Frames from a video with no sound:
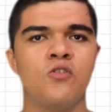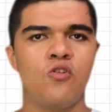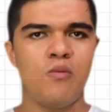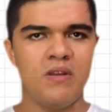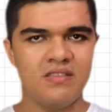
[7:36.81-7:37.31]

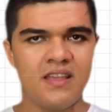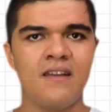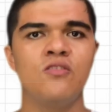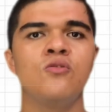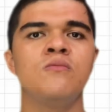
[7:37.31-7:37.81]

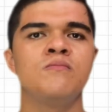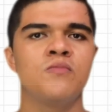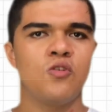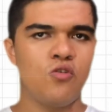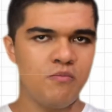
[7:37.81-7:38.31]
comentando,
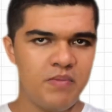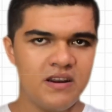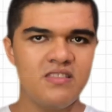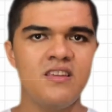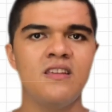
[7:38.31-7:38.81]

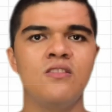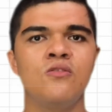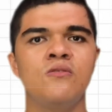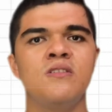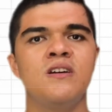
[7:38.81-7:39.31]
compartiendo,